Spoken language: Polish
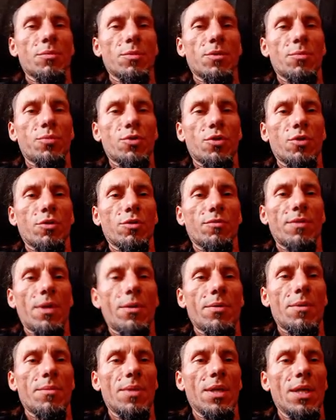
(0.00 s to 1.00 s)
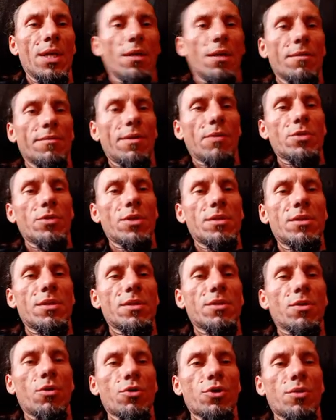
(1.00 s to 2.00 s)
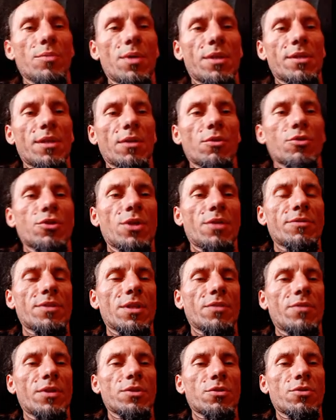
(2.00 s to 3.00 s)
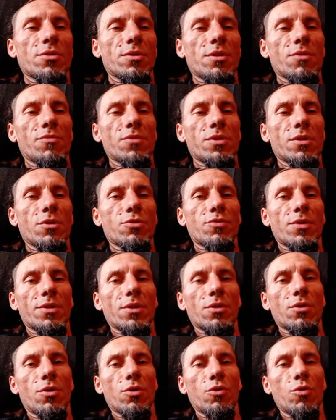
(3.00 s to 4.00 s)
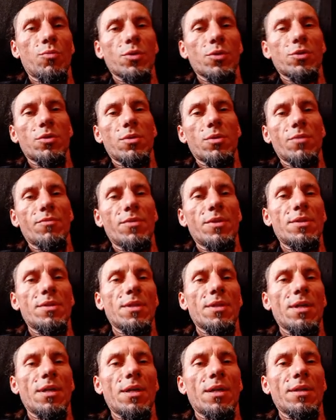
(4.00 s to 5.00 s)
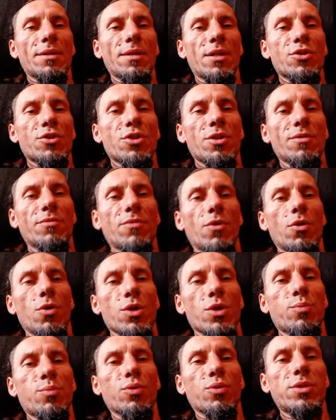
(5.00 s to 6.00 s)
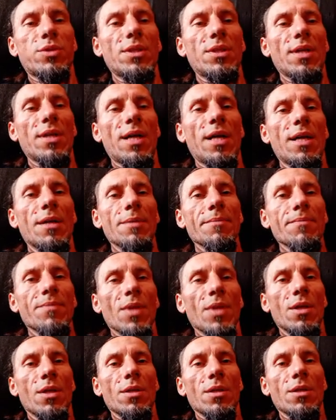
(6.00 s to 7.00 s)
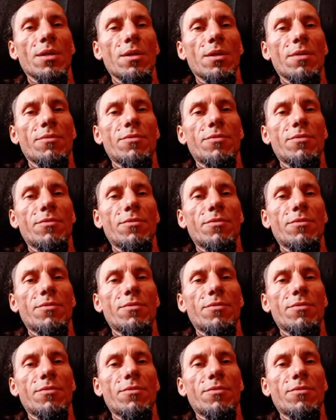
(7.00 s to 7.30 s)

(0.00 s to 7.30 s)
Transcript: to przygotowałem, w audycji z 18 czerwca 2024 roku pod tytułem Wizja na żywo los Putina. W